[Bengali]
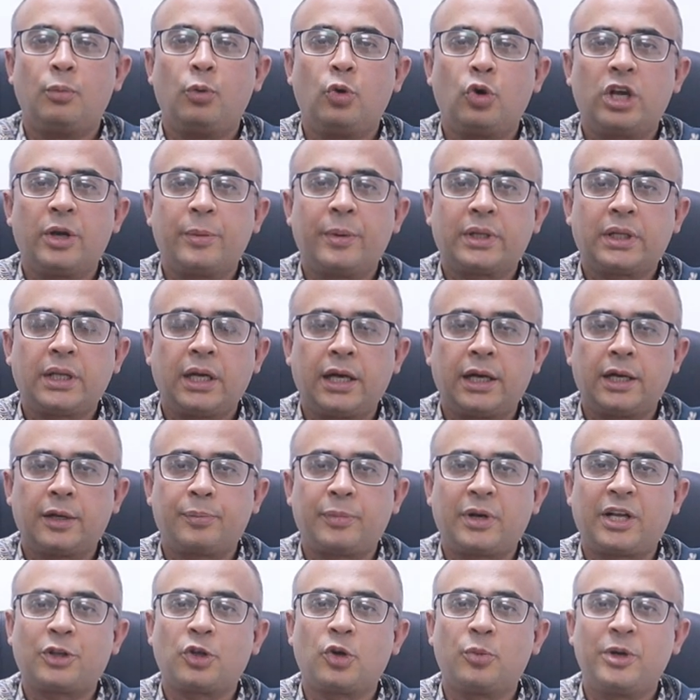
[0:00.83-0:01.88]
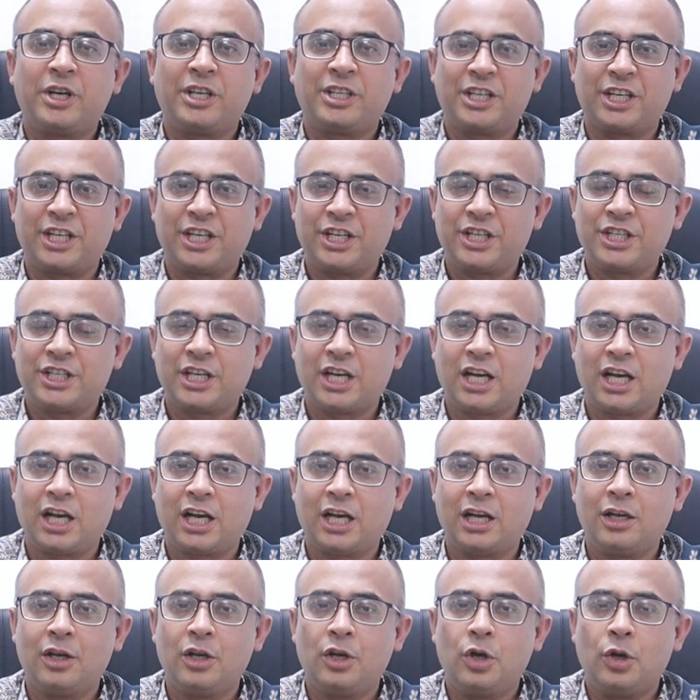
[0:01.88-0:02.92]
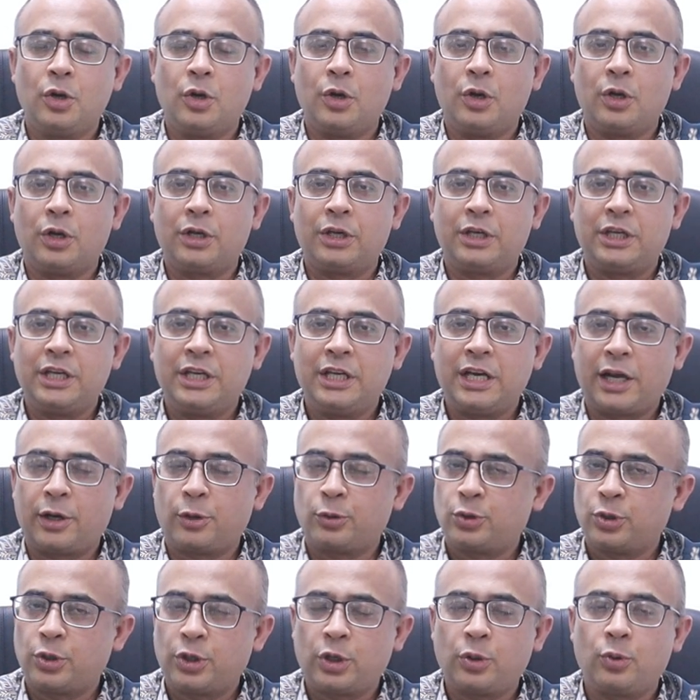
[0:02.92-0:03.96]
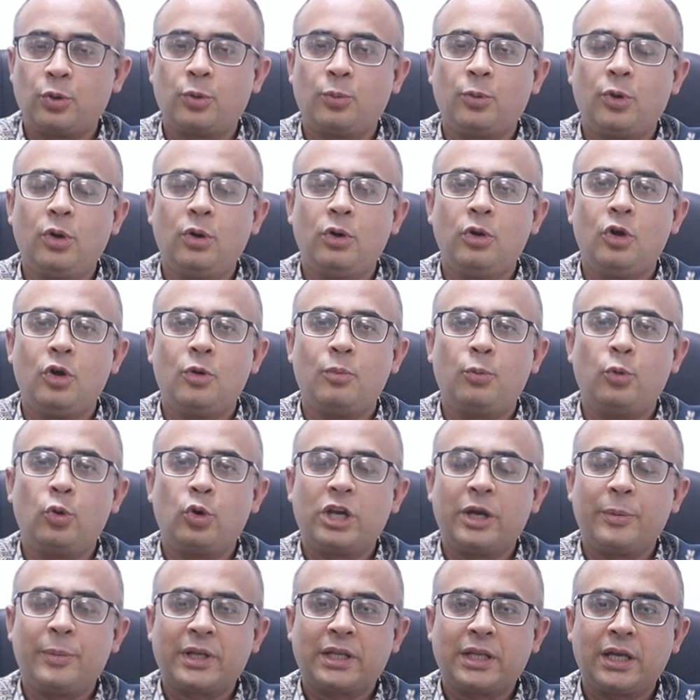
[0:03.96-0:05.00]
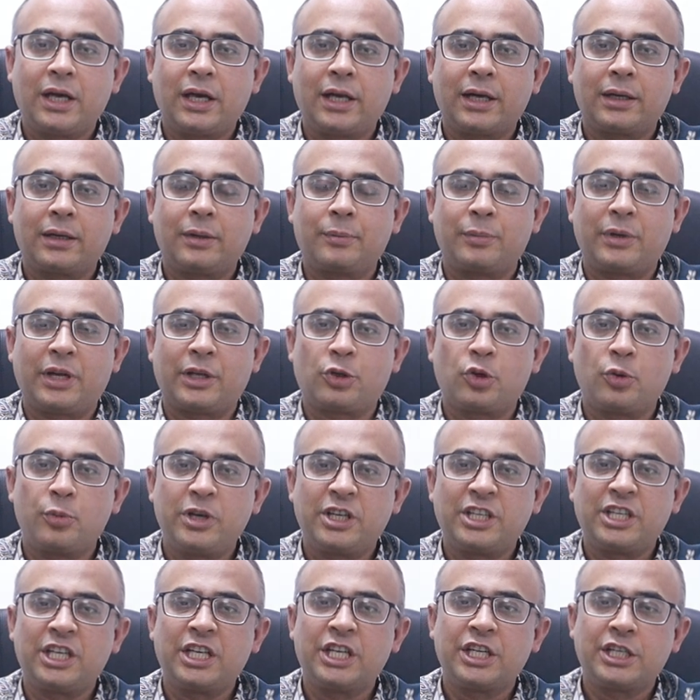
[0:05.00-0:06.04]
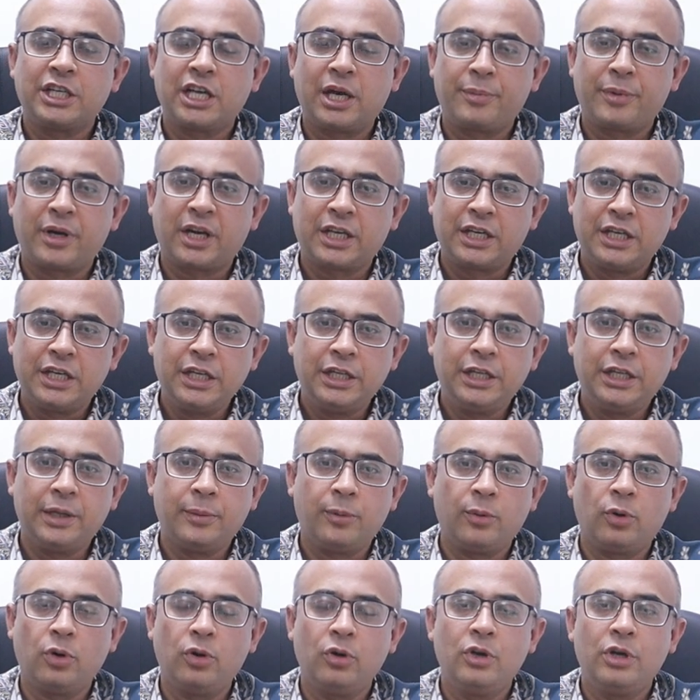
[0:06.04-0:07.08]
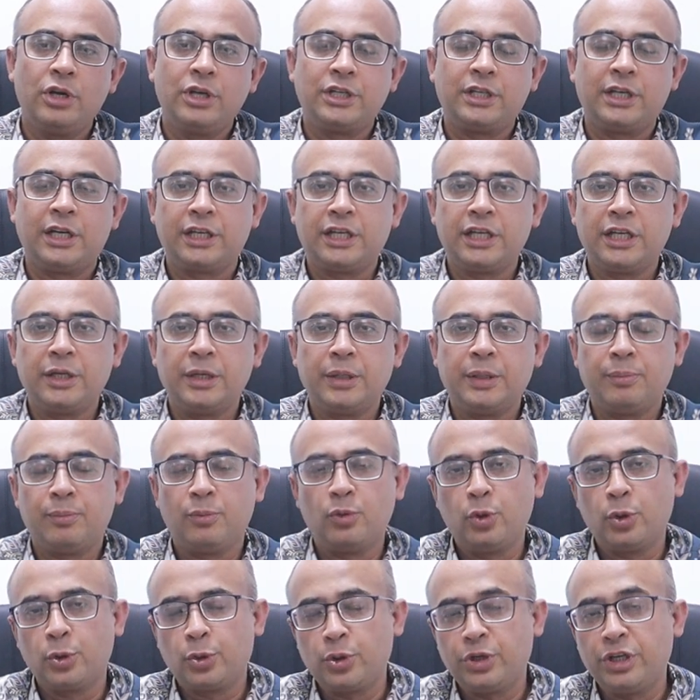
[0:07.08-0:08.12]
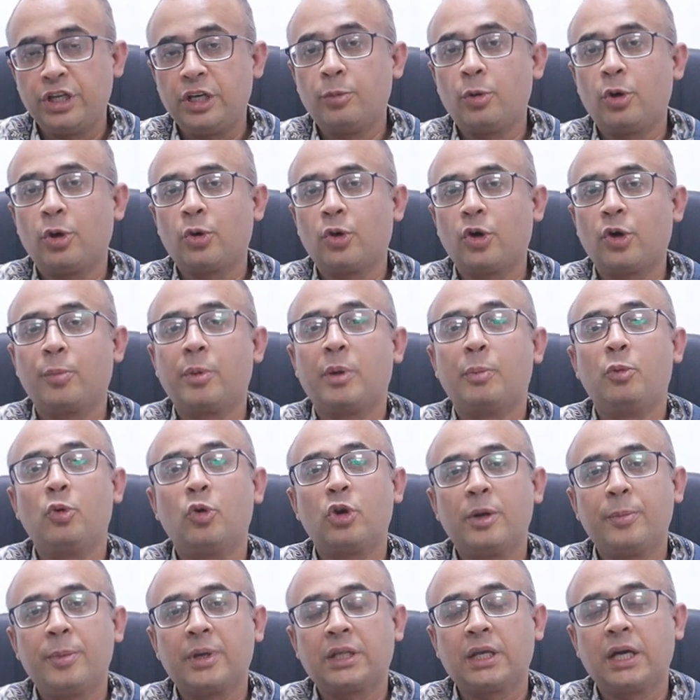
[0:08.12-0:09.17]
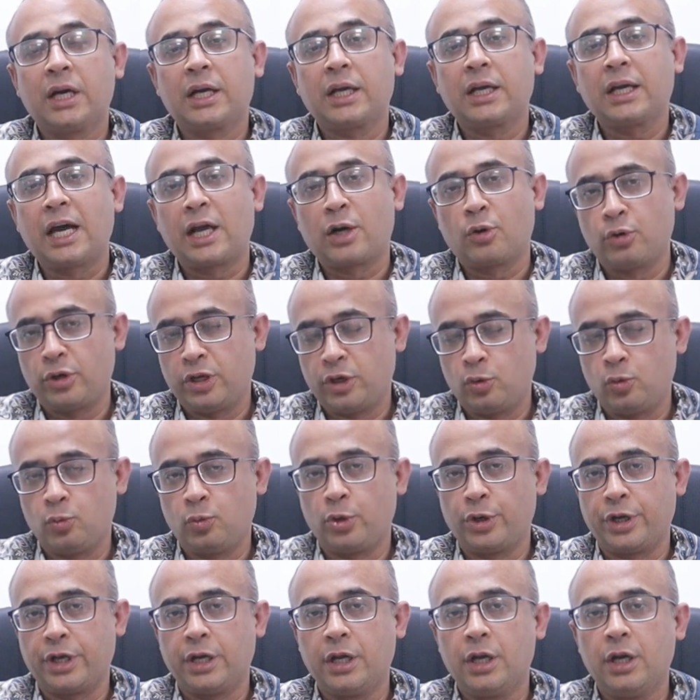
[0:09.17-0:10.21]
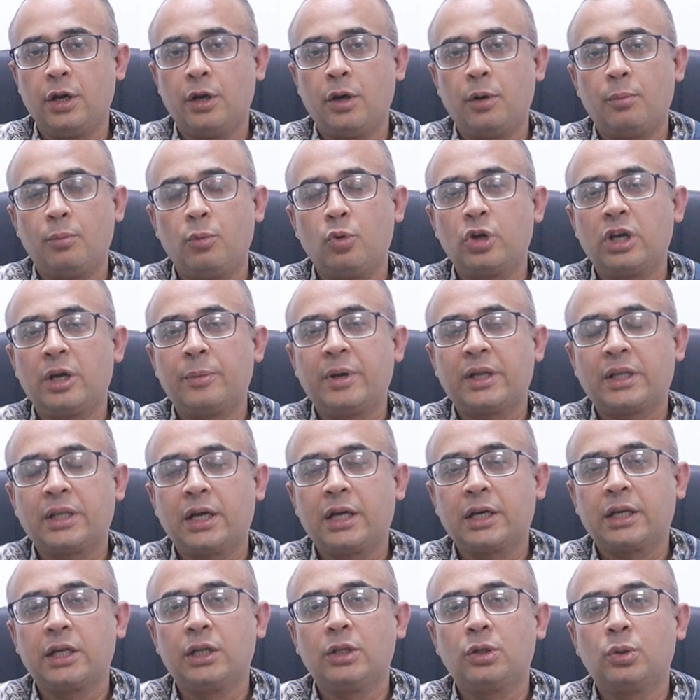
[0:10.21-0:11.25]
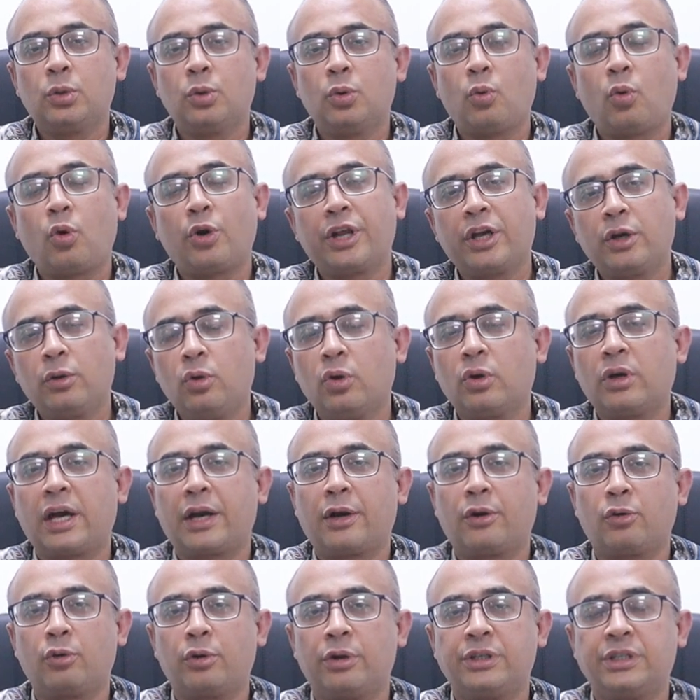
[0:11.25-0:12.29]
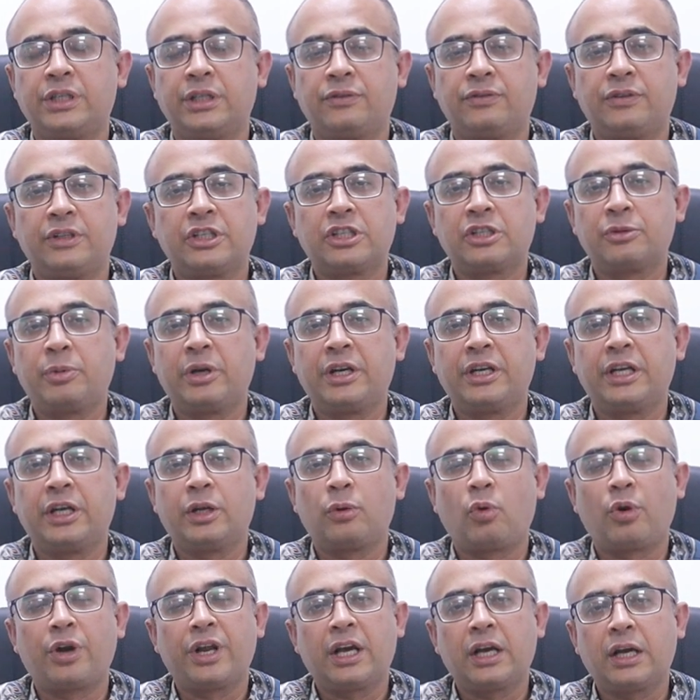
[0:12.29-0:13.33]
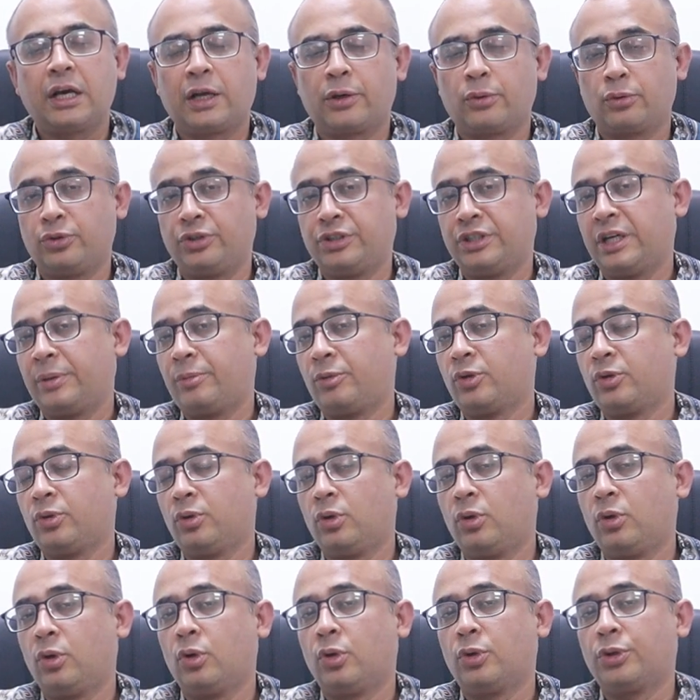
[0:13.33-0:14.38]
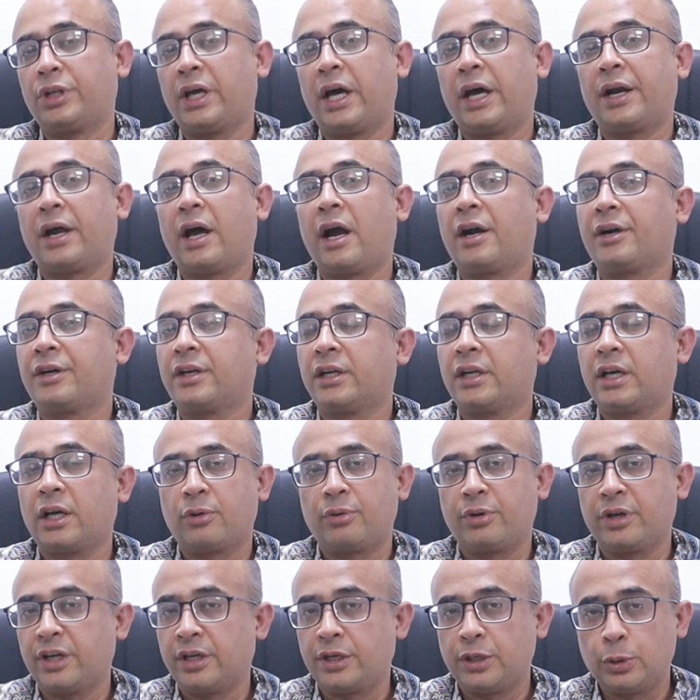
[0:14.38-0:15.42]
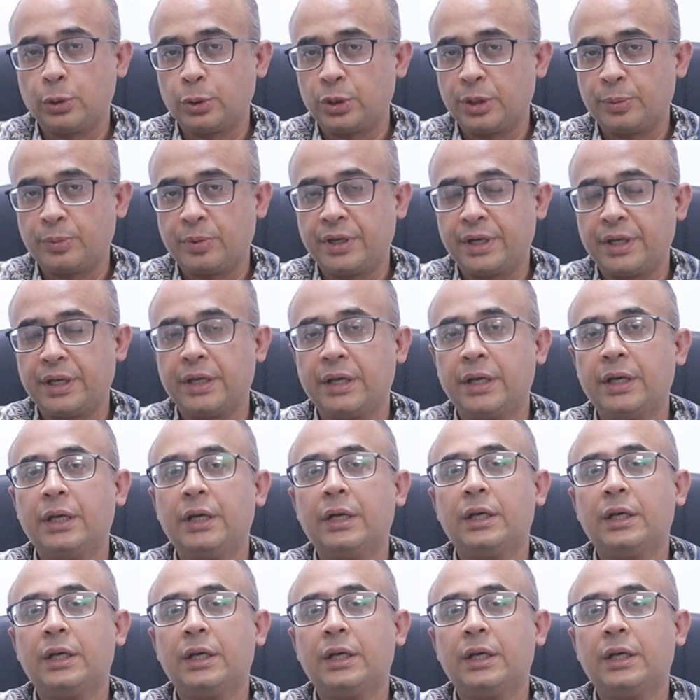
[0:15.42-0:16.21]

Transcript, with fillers: বুকে ব্যথার প্রাথমিক চিকিৎসা কি আলোচনা করব বুকে ব্যথার প্রাথমিক চিকিৎসা আমরা কি দেব সেটি মূলত নির্ভর করবে বুকে ব্যথার কারণের উপরে বুকে ব্যথার কিন্তু অনেকগুলো কারণ রয়েছে চেস্ট পেইনের অনেক কারণ যেমন হলো তার হার্টের কারণে এটি হতে পারে